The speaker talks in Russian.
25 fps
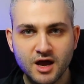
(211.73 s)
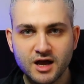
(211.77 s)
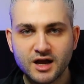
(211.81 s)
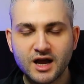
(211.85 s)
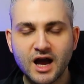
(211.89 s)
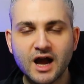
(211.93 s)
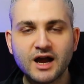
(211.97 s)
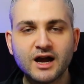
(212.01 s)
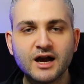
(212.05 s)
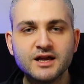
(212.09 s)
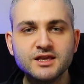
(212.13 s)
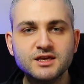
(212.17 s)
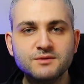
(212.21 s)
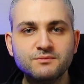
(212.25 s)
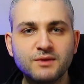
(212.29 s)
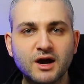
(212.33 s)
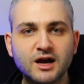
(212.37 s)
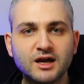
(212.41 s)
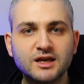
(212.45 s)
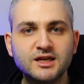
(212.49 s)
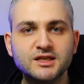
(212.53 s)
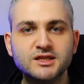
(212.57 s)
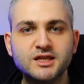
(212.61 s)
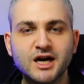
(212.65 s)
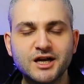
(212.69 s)
Как они
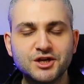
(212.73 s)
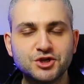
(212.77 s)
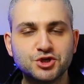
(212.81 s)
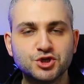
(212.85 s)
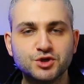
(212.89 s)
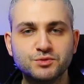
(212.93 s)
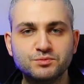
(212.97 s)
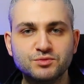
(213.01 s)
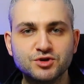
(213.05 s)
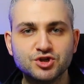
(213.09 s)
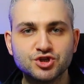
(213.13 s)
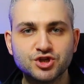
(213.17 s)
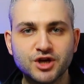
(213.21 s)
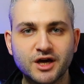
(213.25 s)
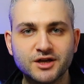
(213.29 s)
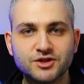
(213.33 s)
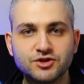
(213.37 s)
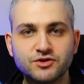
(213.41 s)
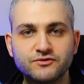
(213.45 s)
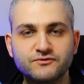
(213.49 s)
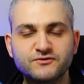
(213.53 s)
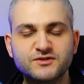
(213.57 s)
могли дальше бежать?